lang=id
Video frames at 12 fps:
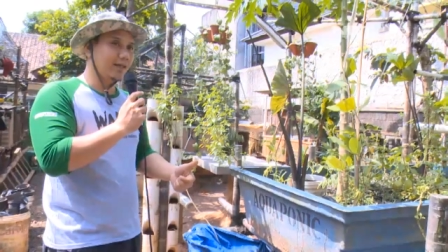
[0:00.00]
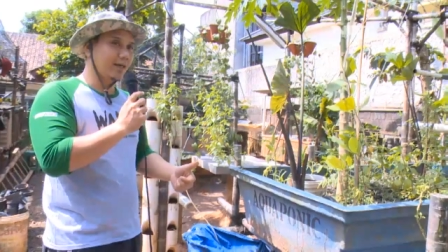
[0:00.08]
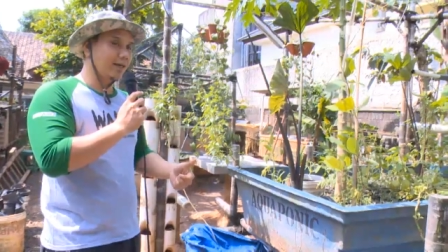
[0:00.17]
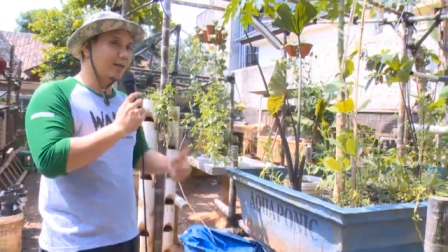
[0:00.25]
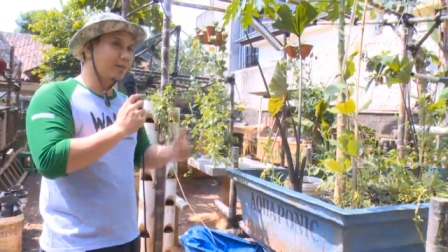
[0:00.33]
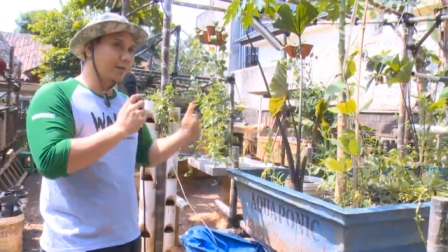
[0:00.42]

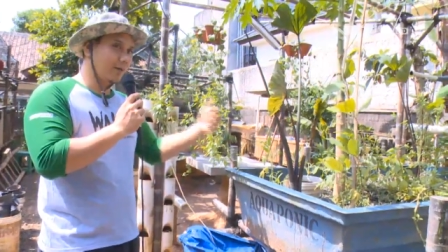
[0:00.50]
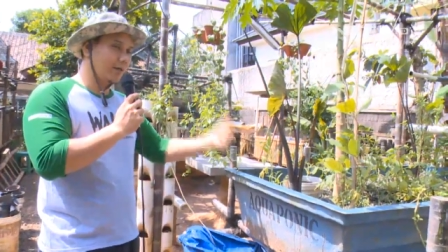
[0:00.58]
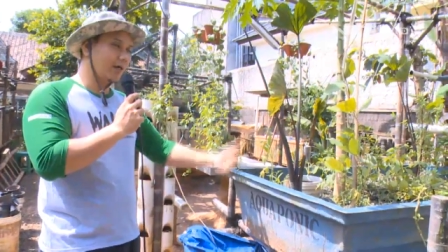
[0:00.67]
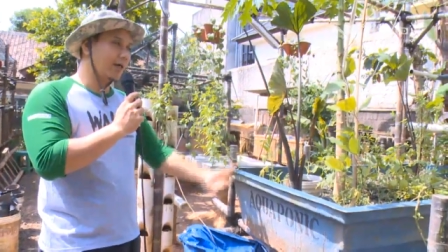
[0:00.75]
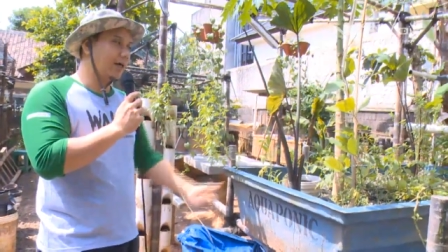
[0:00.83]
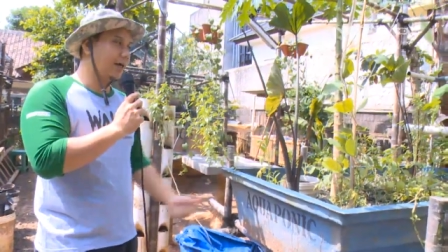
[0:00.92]
karena
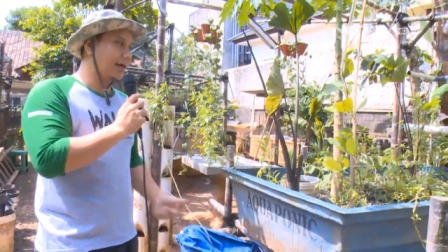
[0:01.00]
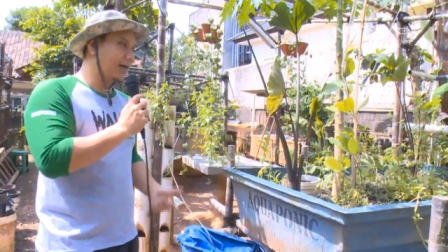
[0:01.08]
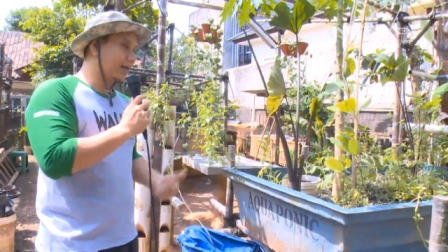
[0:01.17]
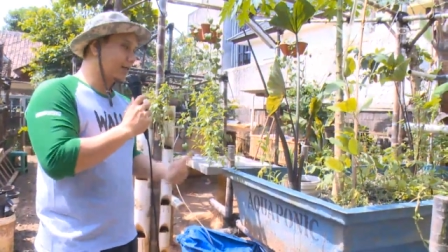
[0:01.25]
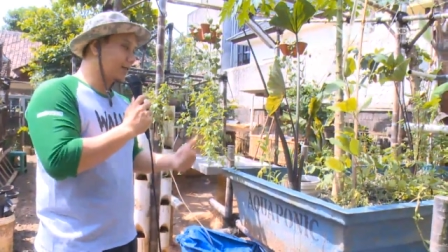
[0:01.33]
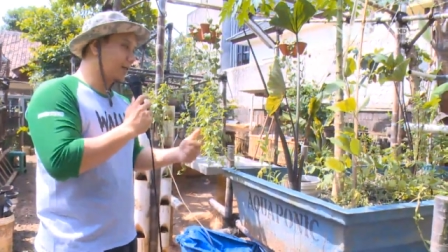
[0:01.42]
menggunakan
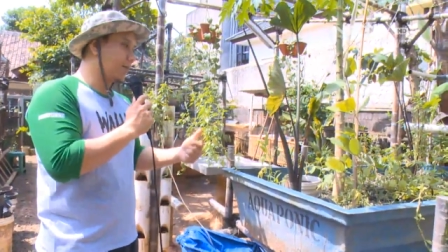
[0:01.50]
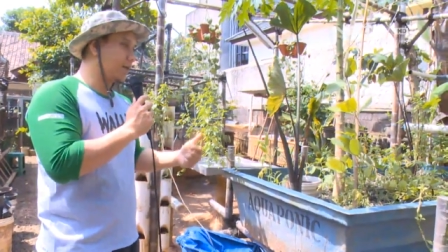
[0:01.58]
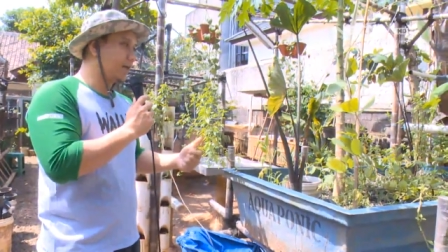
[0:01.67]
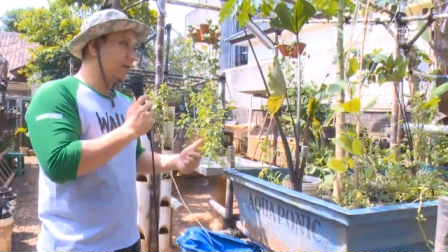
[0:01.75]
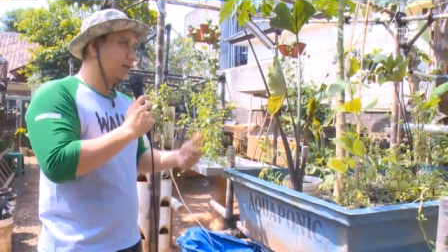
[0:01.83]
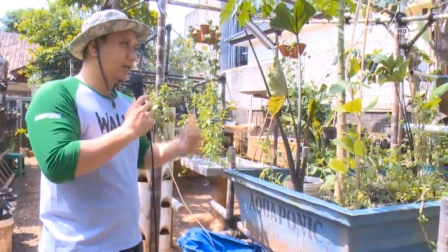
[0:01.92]
air yang
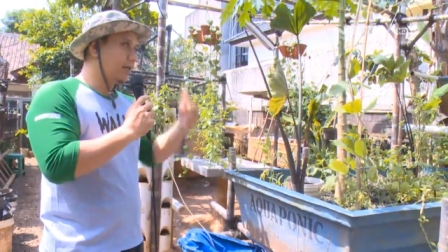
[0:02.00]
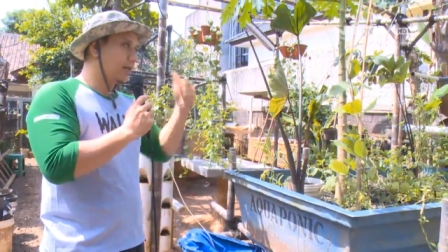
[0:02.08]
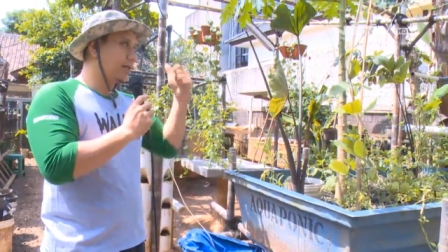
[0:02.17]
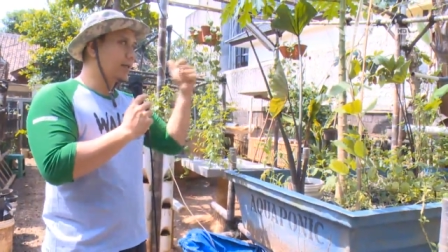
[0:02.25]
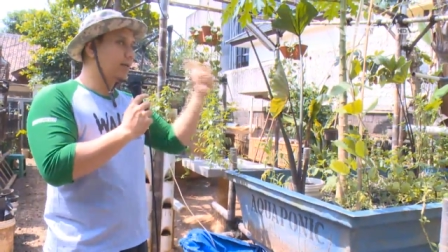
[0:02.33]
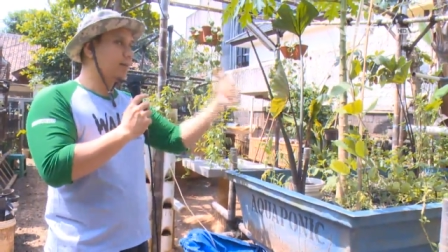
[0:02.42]
sama
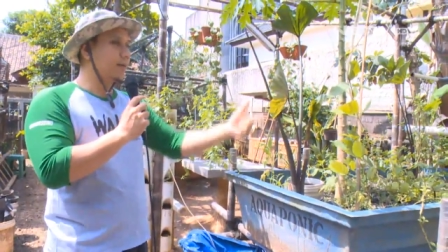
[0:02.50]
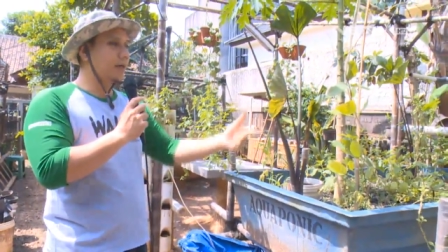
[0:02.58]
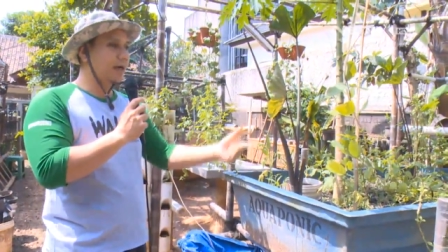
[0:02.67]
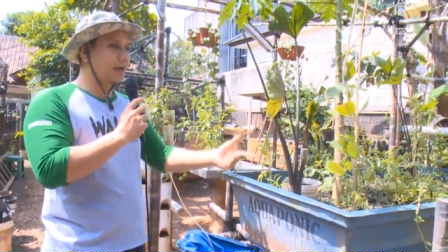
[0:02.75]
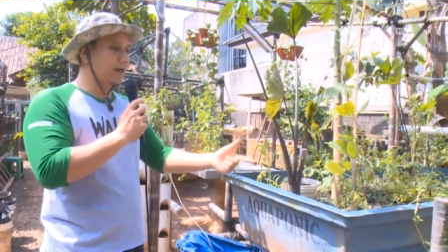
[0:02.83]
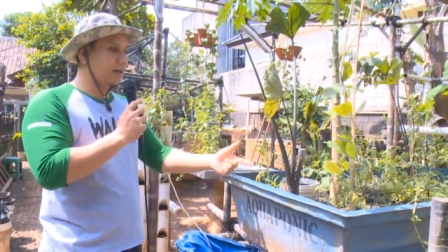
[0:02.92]
kita
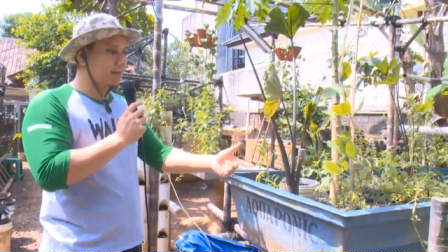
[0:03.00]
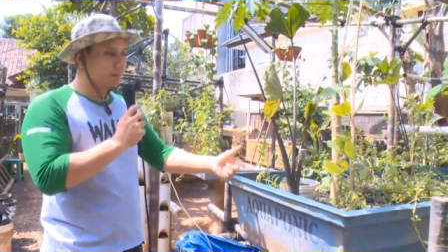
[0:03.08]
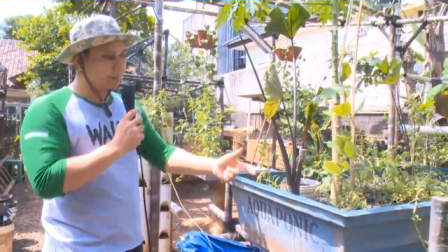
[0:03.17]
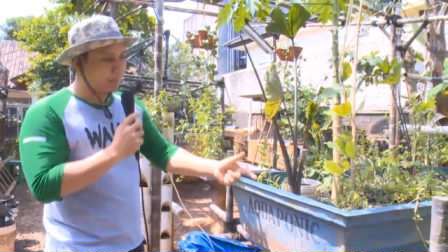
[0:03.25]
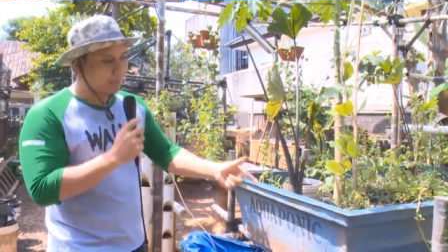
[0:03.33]
menggunakan